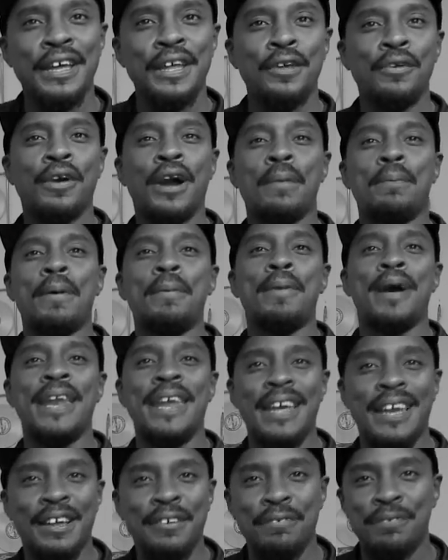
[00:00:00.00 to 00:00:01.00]
E o capa
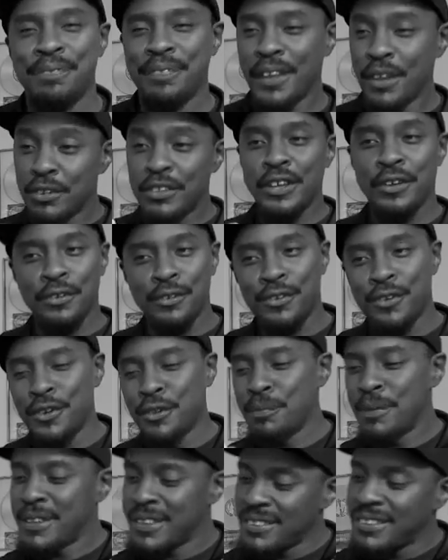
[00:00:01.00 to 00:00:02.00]
amarela. Eu tenho os
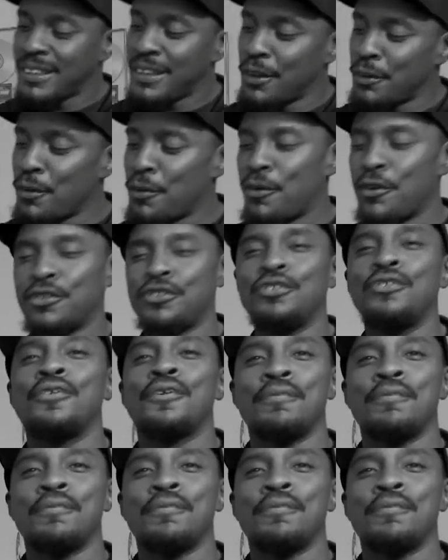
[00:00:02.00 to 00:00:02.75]
dois, mas esse aqui é que eu gosto